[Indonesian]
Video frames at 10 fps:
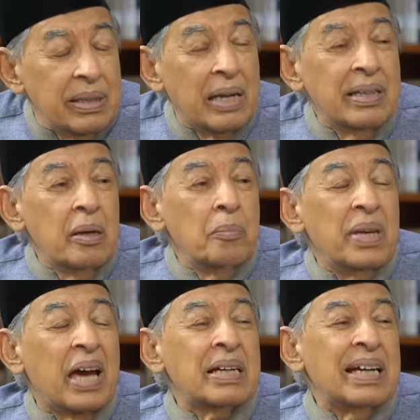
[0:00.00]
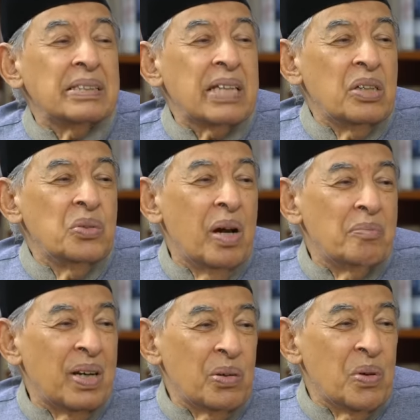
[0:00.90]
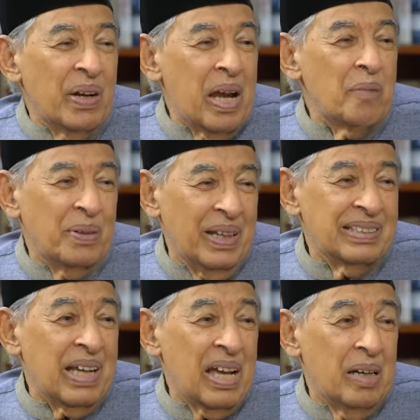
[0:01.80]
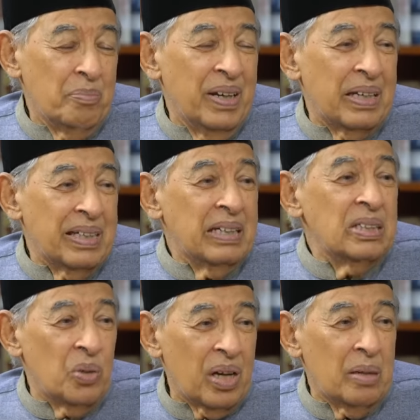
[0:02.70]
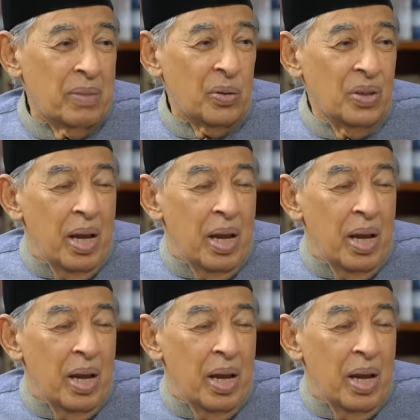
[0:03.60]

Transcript: dan biarkan saya juga melakukan apa yang saya anggap benar dan itu agamaku.